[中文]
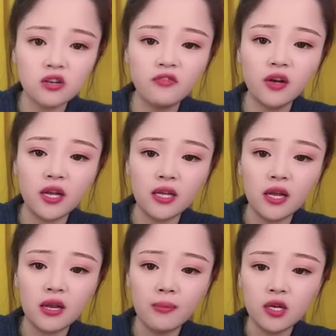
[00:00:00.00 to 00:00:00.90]
是凤梨
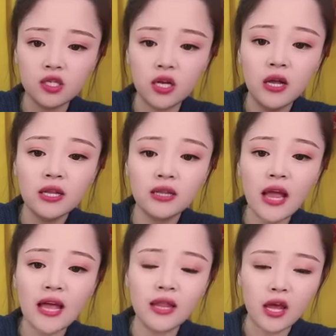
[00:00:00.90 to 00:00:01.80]
的，里面是
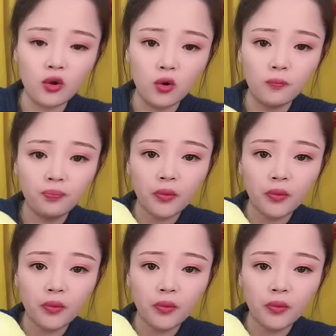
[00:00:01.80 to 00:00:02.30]
淡奶油，